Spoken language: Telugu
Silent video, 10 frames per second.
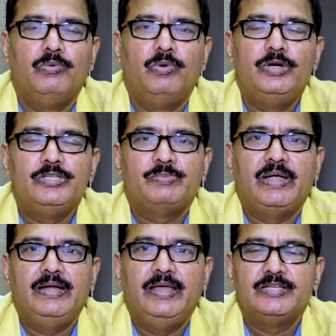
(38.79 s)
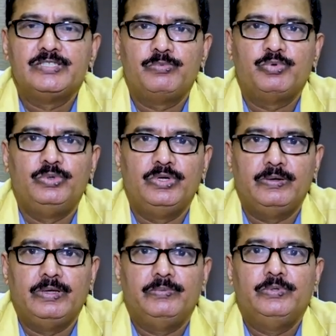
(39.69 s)
ఓల్డ్ స్పైన్ డేగా
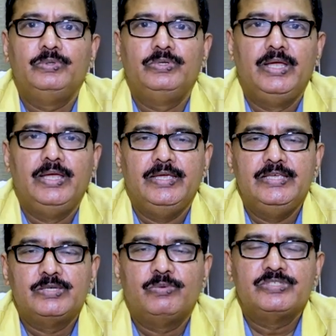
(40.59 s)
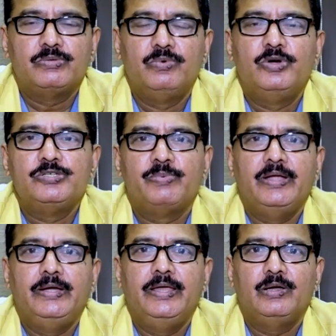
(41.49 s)
జరుపుకుంటున్నాము ఈ సంవత్సరం ఓల్డ్
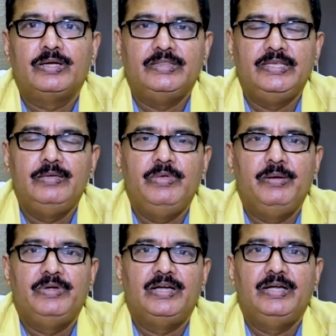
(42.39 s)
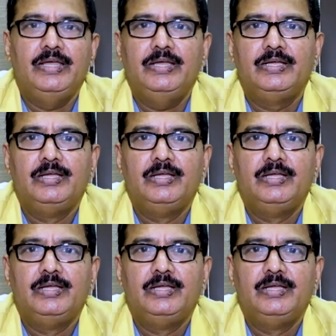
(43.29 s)
స్పైన్ డే యొక్క థీమ్ ఏమిటంటే